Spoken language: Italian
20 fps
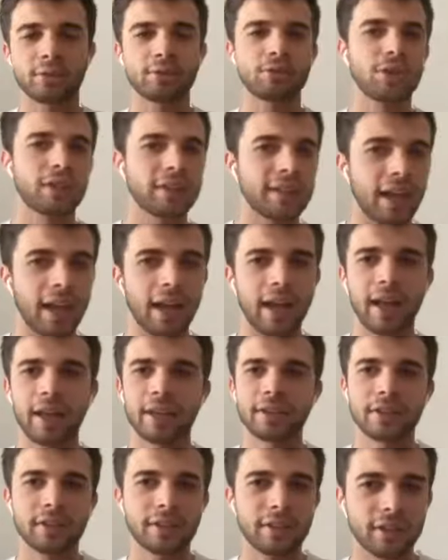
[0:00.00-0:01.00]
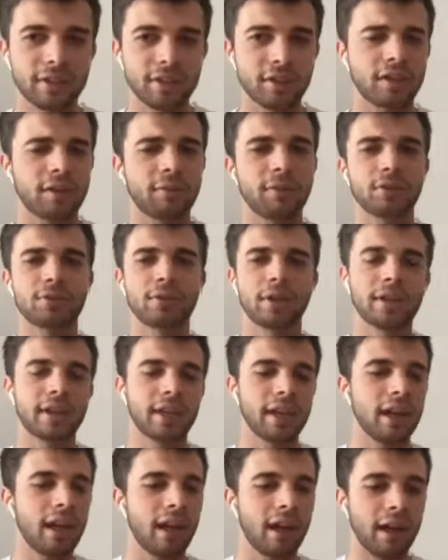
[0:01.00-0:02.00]
società, eccetera, eccetera, faccio
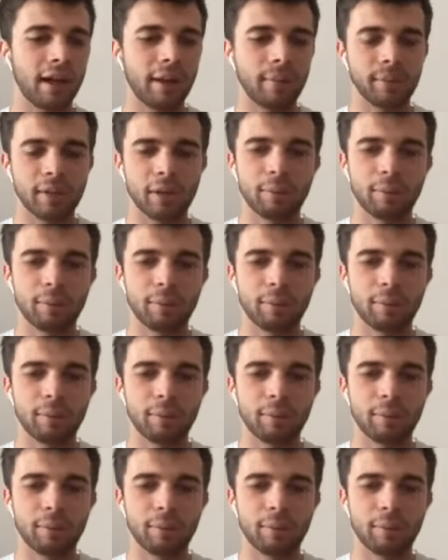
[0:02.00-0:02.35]
anche la,